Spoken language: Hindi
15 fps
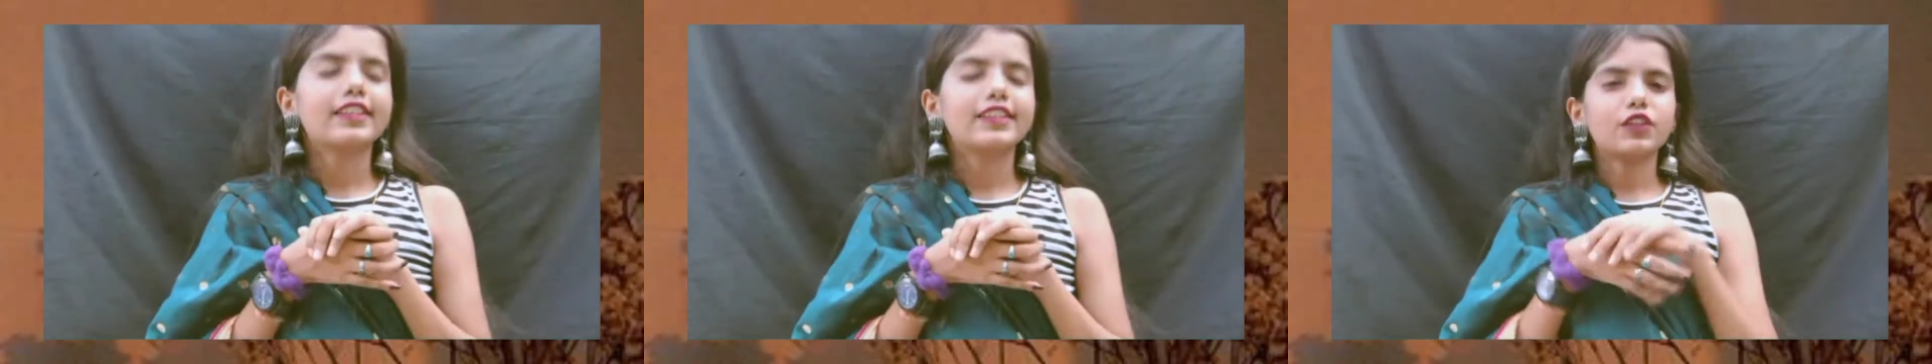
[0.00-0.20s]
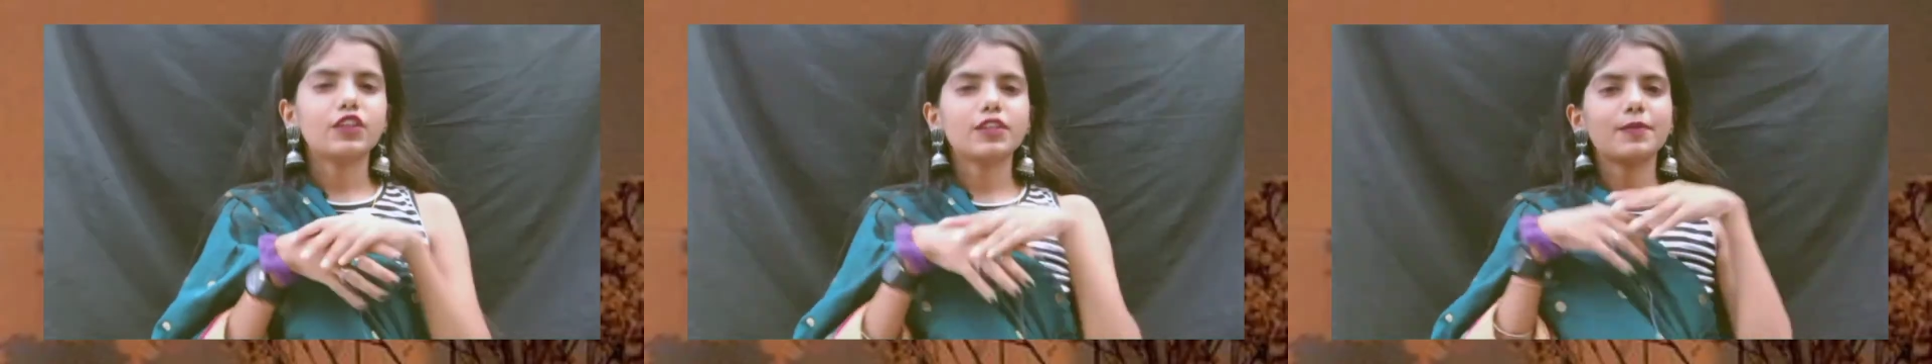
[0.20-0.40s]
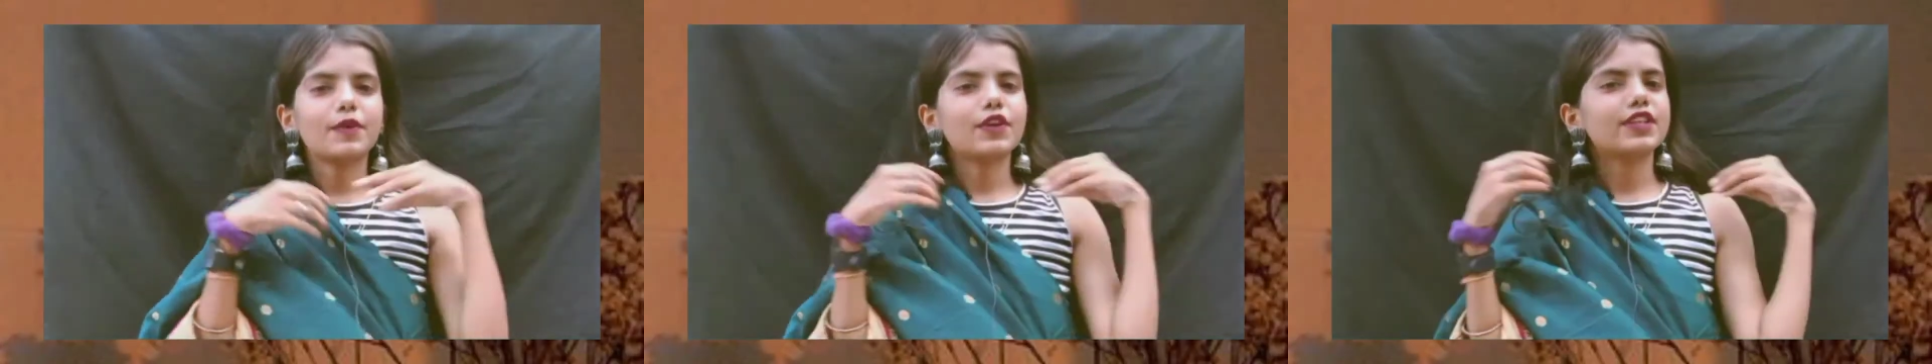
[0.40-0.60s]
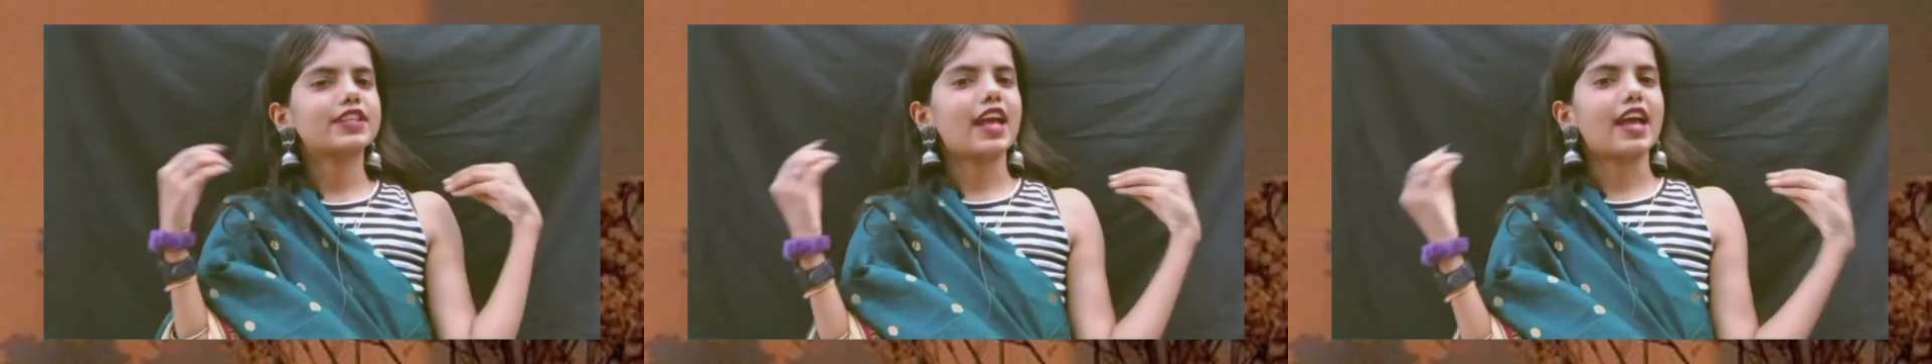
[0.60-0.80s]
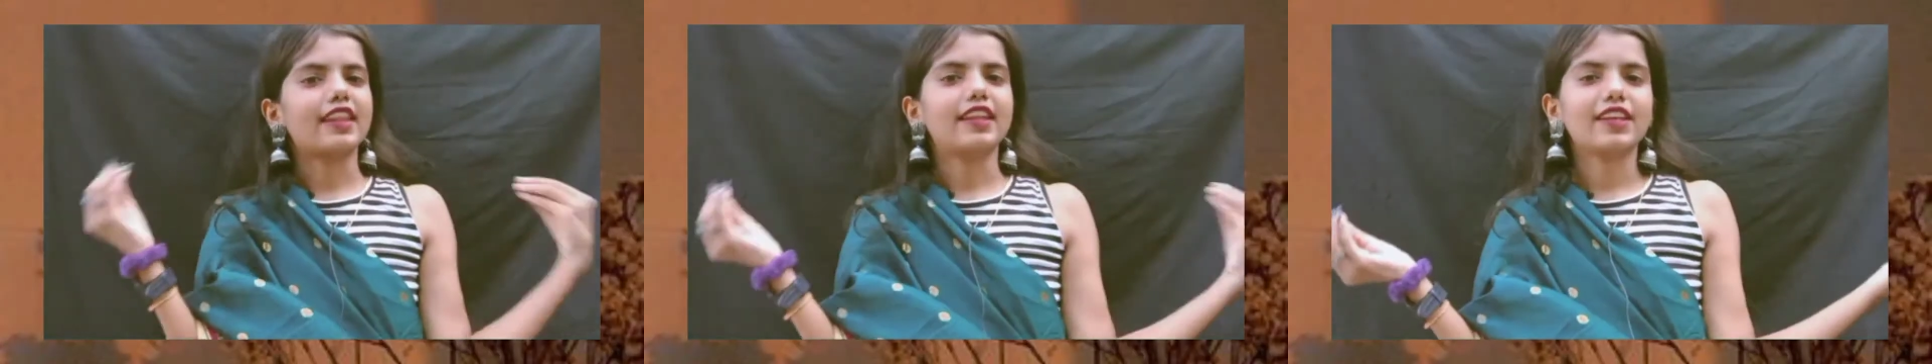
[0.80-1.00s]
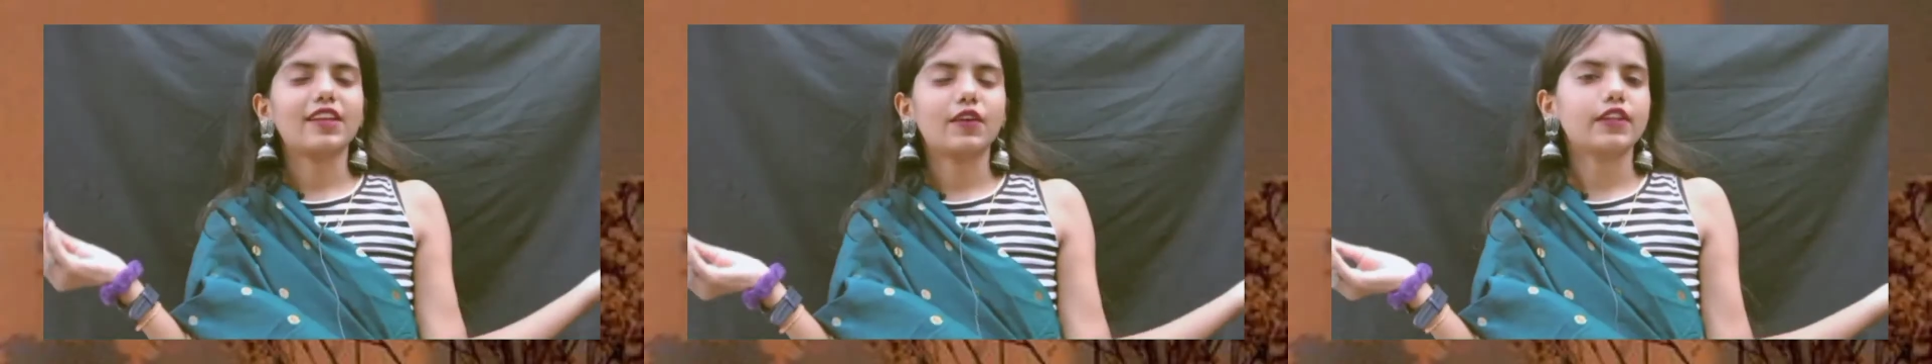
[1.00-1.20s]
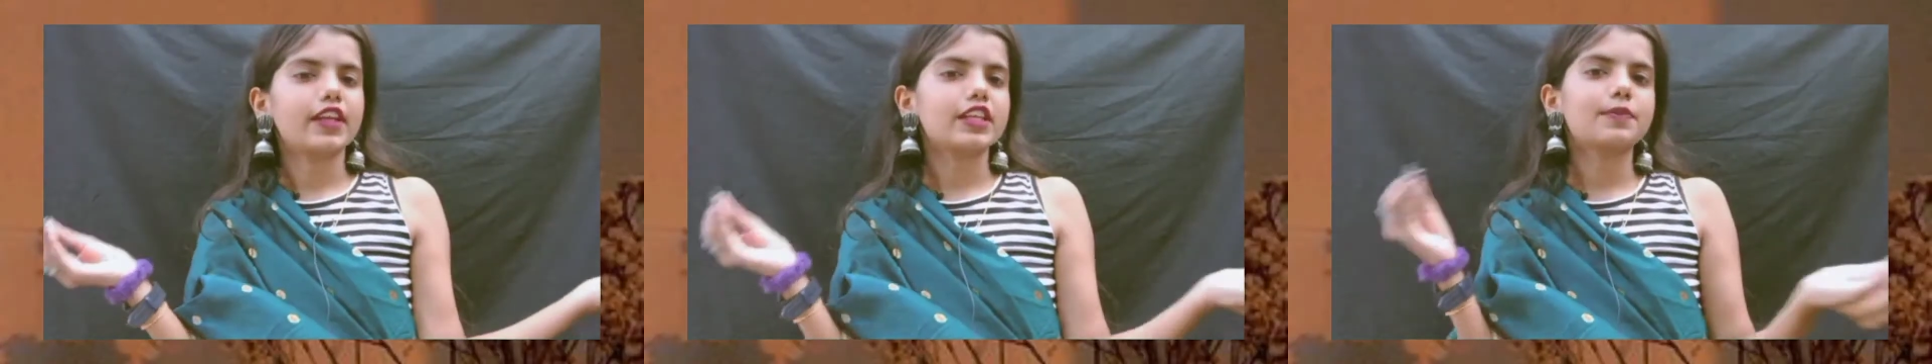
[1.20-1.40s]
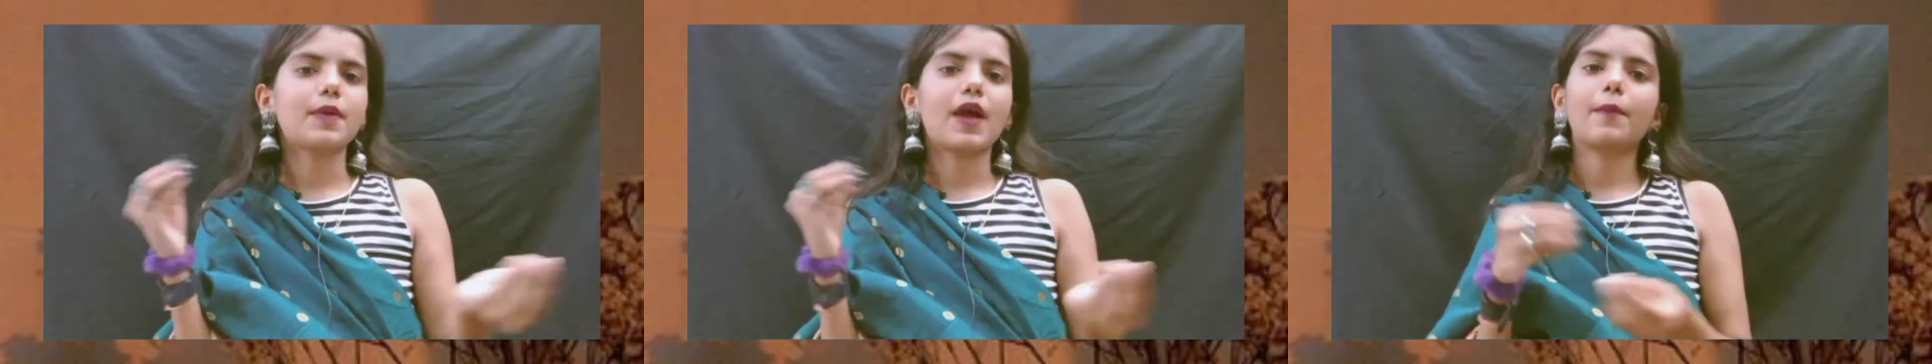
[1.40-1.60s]
सो इसमें कुछ ज़्यादा नहीं होता
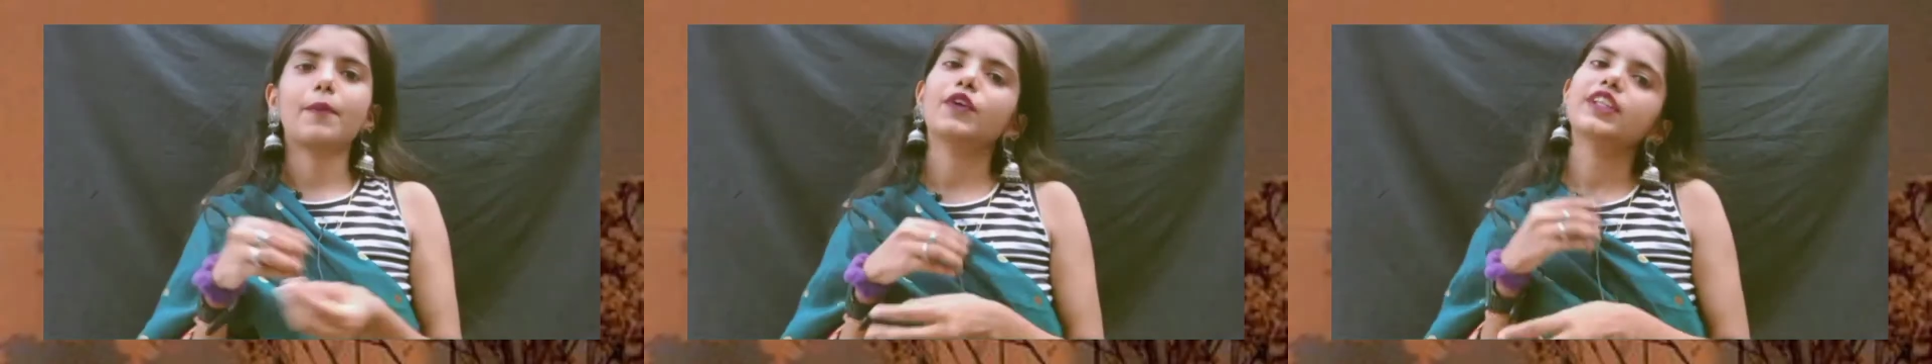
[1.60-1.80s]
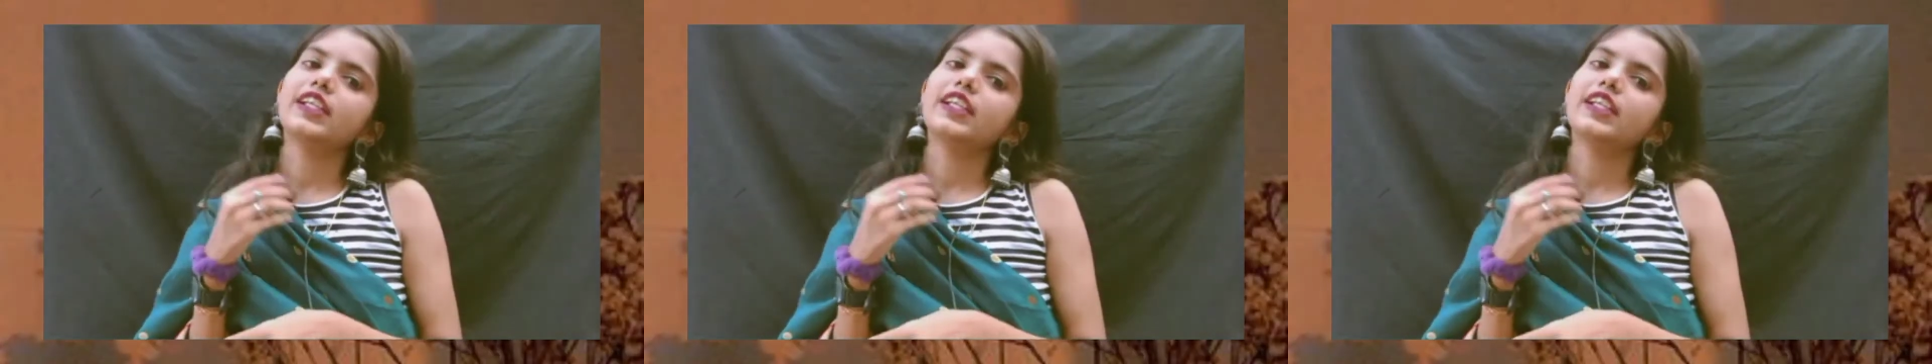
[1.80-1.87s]
इसमें आपको